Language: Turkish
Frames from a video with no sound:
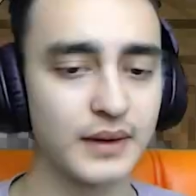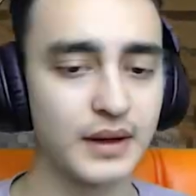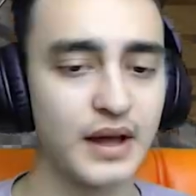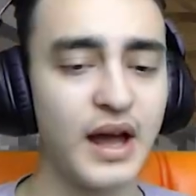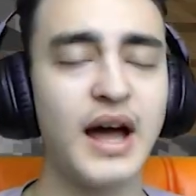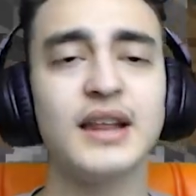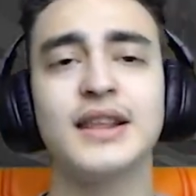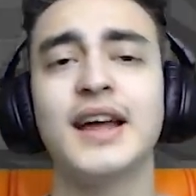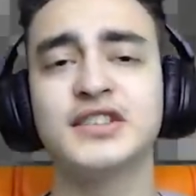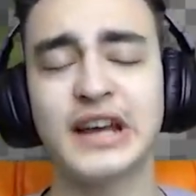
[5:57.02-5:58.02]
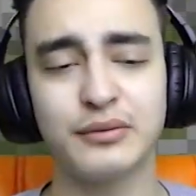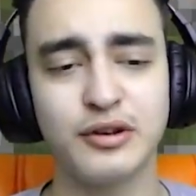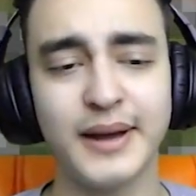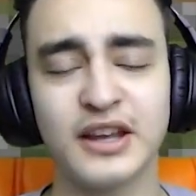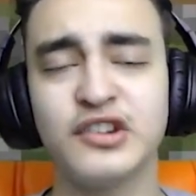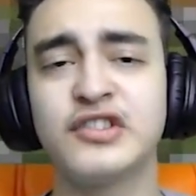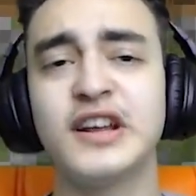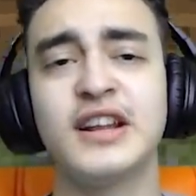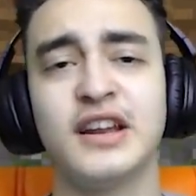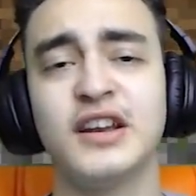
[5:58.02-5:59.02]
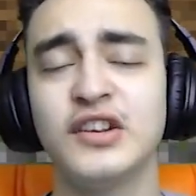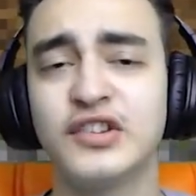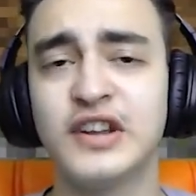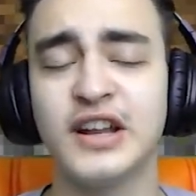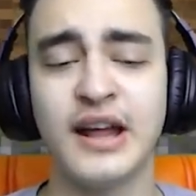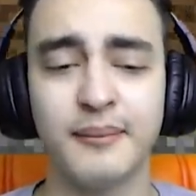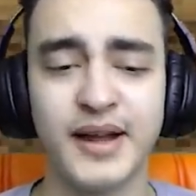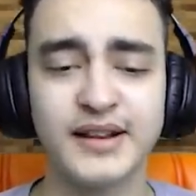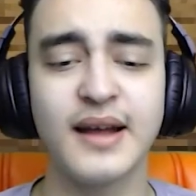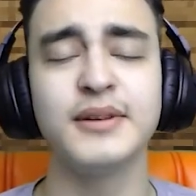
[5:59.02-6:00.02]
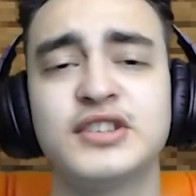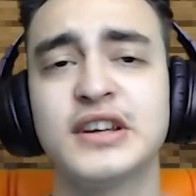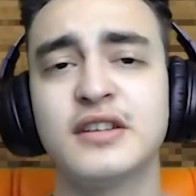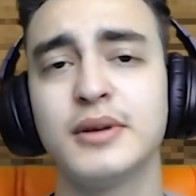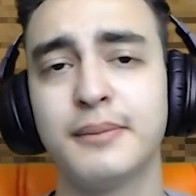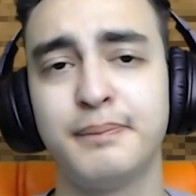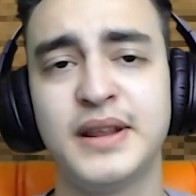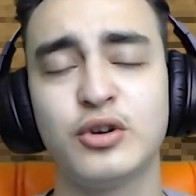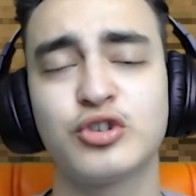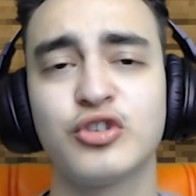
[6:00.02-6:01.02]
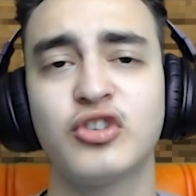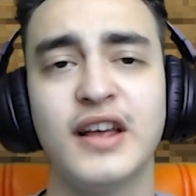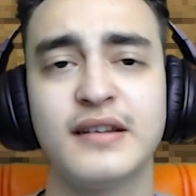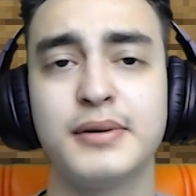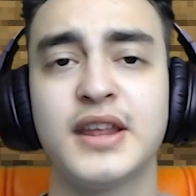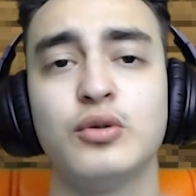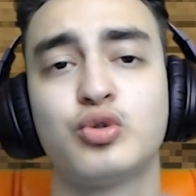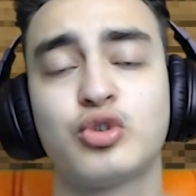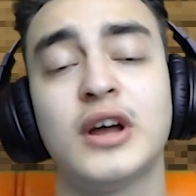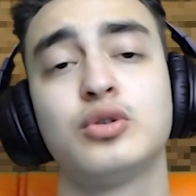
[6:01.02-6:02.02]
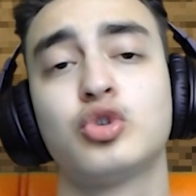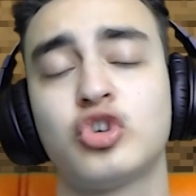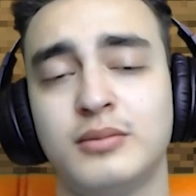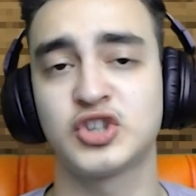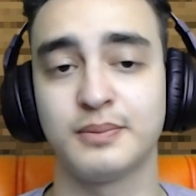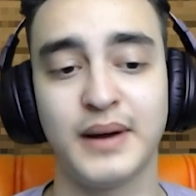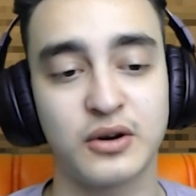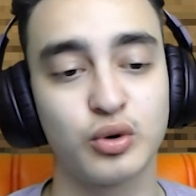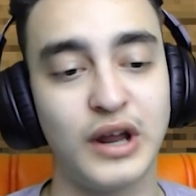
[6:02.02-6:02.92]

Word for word: Allah çarpsın bak ister inanın ister inanmayın tam diyecektim ki bir düşünsenize bir de üstüne düşüymüşüm bak Kur'an